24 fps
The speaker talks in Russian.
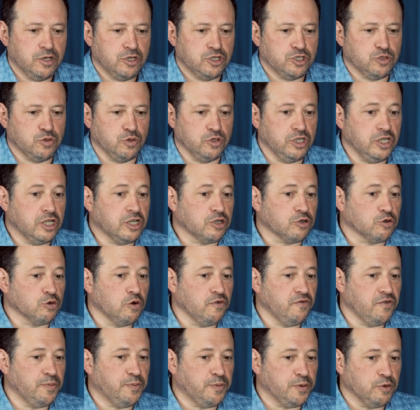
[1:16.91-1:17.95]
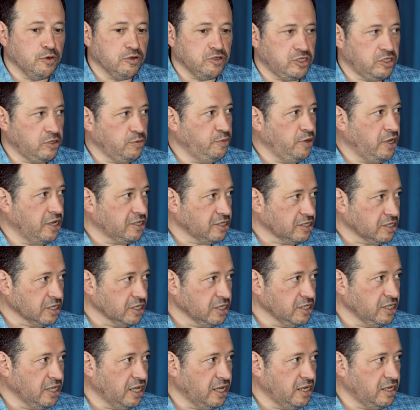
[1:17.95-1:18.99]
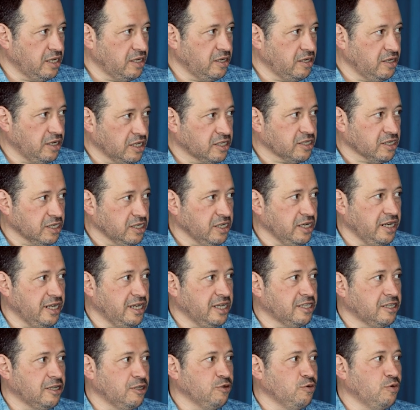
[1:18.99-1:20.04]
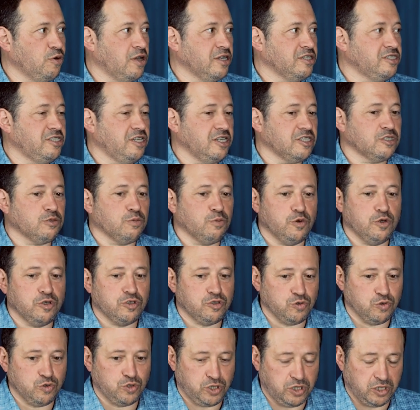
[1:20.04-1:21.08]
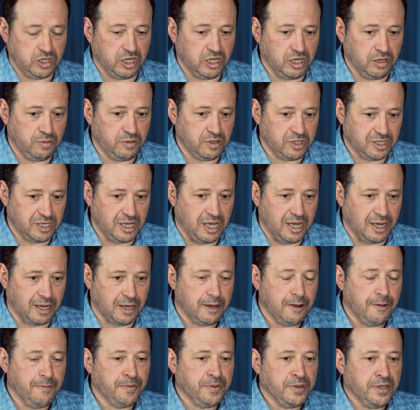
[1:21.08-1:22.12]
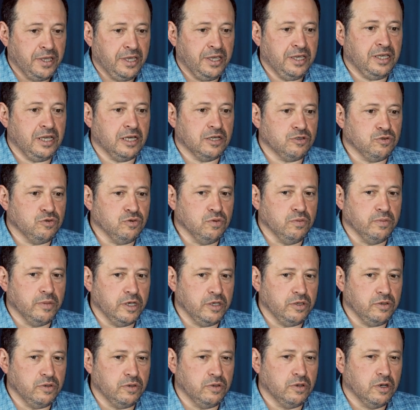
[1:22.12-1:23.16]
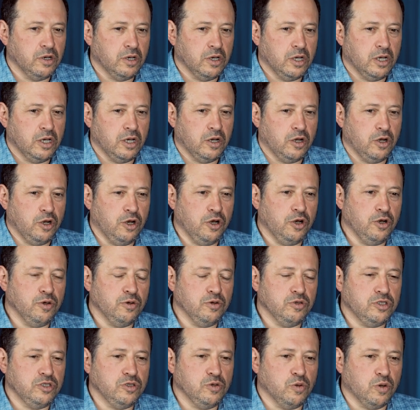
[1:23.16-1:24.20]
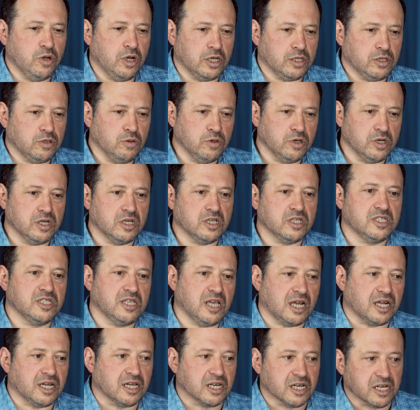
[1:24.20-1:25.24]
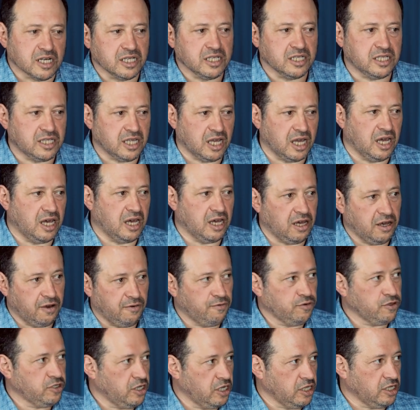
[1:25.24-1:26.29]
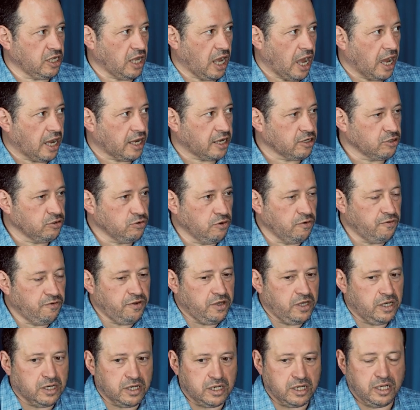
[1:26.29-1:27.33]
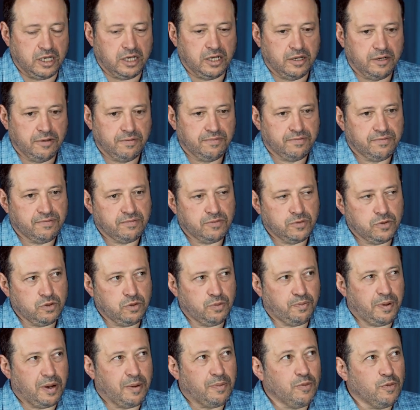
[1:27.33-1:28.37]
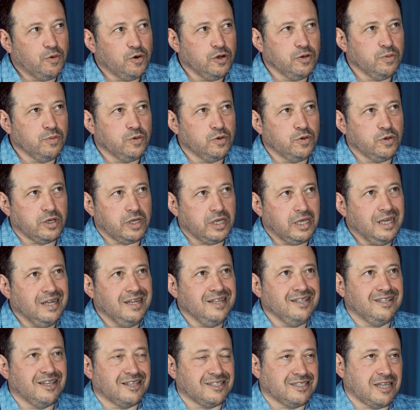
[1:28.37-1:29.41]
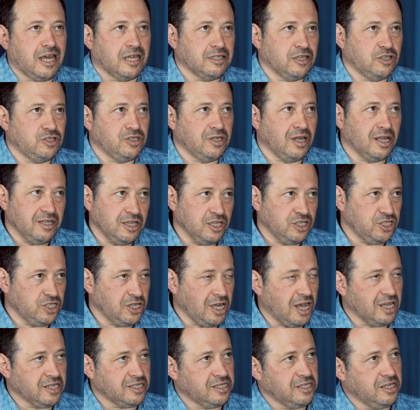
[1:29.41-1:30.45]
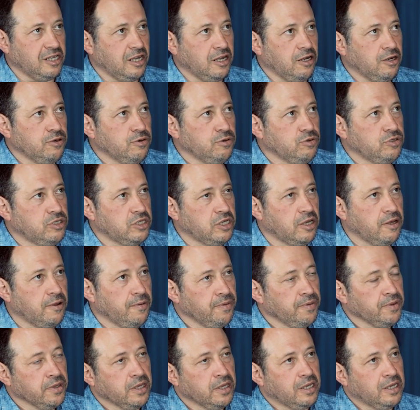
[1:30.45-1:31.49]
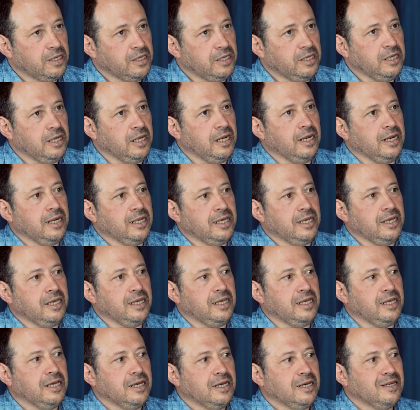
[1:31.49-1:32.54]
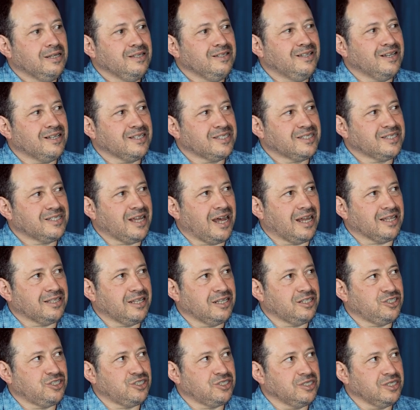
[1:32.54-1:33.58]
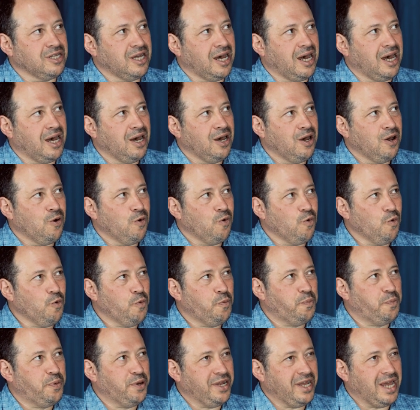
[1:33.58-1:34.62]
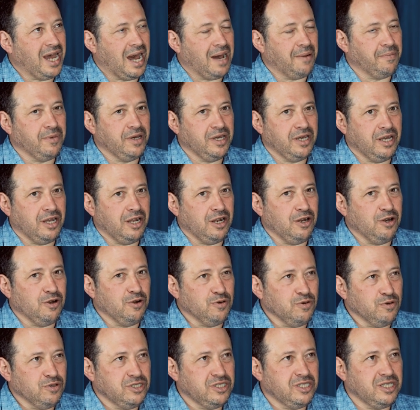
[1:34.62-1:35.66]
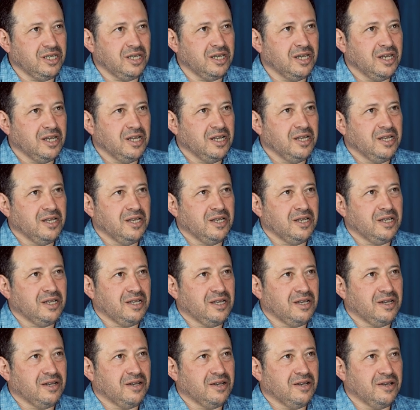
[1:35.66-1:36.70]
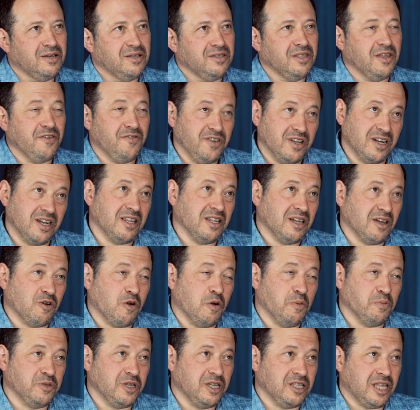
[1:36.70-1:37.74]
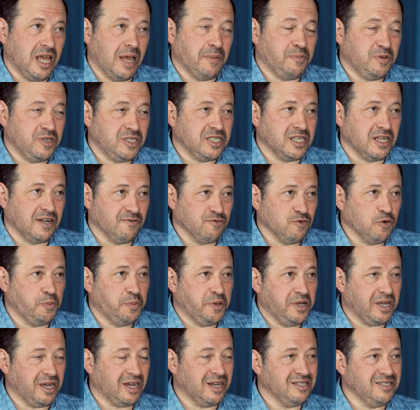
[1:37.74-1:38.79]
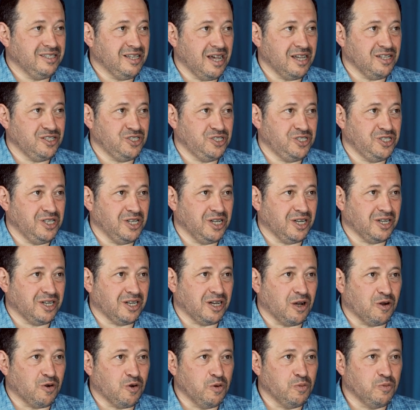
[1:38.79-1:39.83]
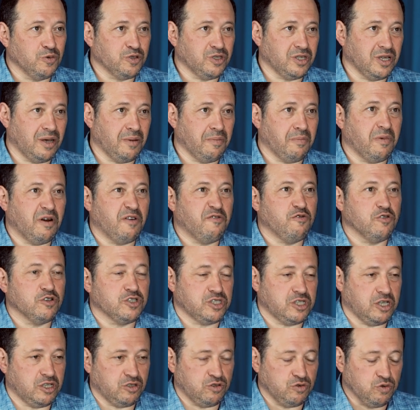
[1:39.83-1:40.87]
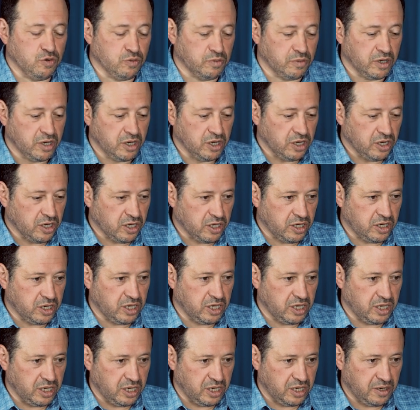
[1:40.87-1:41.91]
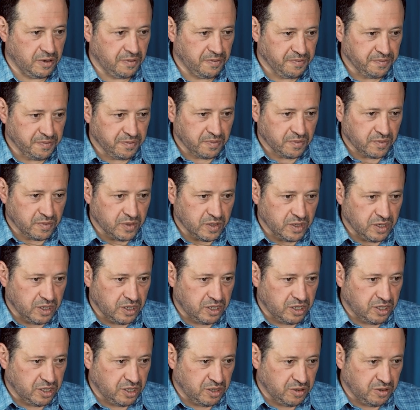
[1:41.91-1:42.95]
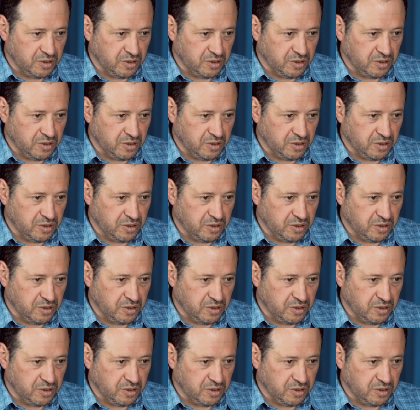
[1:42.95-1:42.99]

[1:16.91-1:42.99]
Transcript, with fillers: что не крови плоть тебе открыла, открыли это, но Отец мой, сущий на небесах. И я думаю, люди, у которых закрыто вот это окно веры, ну, по-моему, или достаточно несчастные люди, или достаточно упрямые люди – наверное, на каком-то этапе все равно приходящие к какому-то мавосатум, к, к,